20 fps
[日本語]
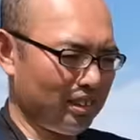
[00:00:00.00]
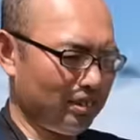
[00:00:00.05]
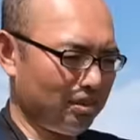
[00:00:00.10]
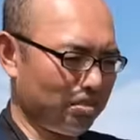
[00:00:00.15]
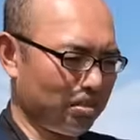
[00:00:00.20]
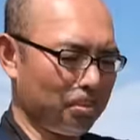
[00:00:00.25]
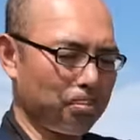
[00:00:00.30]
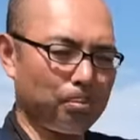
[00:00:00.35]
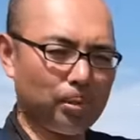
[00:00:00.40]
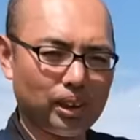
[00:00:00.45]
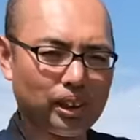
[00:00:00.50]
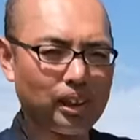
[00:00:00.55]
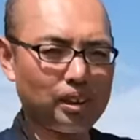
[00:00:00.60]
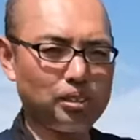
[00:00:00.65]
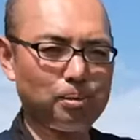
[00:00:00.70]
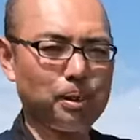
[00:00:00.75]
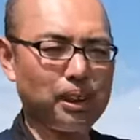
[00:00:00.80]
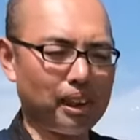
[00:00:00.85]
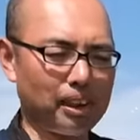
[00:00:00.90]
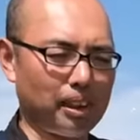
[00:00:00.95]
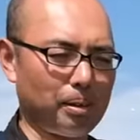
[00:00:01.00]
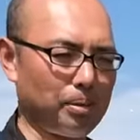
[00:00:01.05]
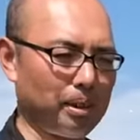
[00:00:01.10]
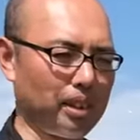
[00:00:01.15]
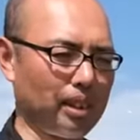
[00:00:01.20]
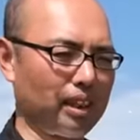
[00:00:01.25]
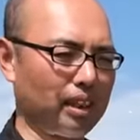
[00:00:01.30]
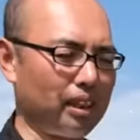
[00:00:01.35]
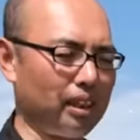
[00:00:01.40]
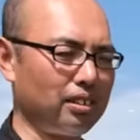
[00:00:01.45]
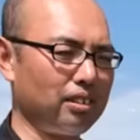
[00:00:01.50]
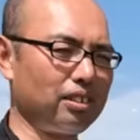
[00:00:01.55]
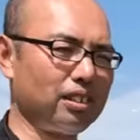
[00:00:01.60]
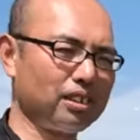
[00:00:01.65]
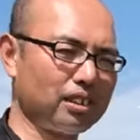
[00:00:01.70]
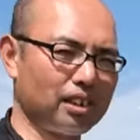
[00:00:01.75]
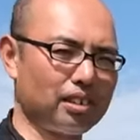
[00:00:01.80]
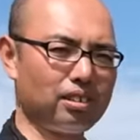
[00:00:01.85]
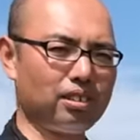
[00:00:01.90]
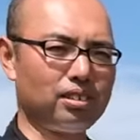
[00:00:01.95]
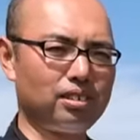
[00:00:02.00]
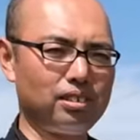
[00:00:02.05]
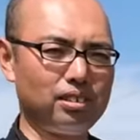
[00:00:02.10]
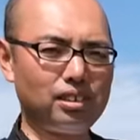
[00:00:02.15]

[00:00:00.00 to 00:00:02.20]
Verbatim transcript: もう一回踏み固めないかんですけど、は